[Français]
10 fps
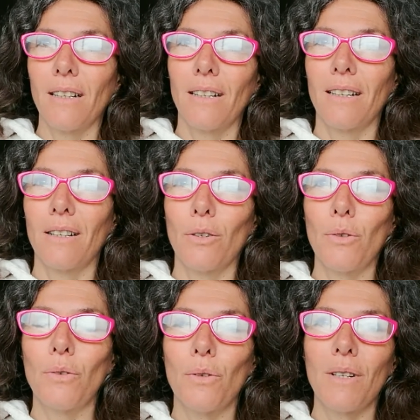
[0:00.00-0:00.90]

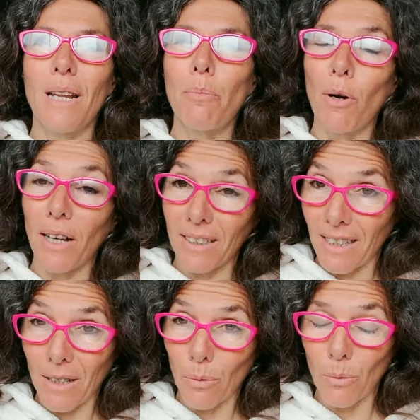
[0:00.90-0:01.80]
les
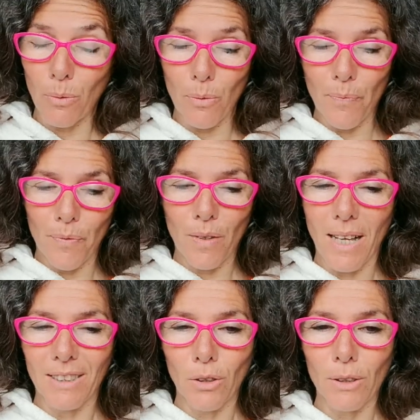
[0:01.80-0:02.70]
polarités ont
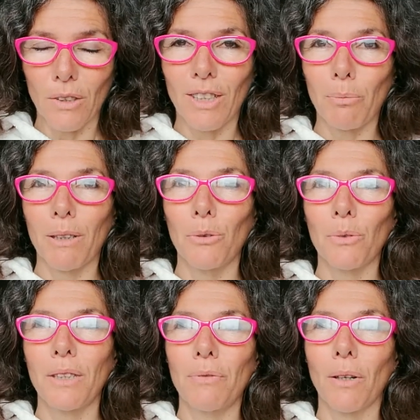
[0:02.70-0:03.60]
un sens et une
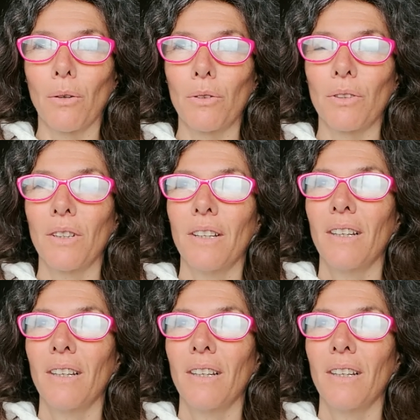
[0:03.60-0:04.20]
expression différentes.